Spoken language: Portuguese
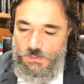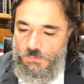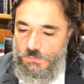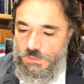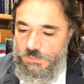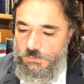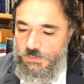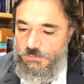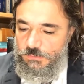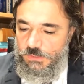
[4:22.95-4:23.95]
com a
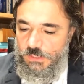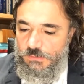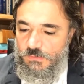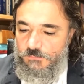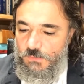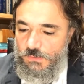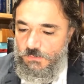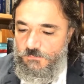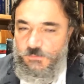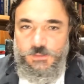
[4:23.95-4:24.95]
teoria do direito e com a
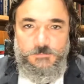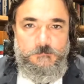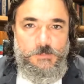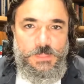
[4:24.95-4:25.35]
filosofia,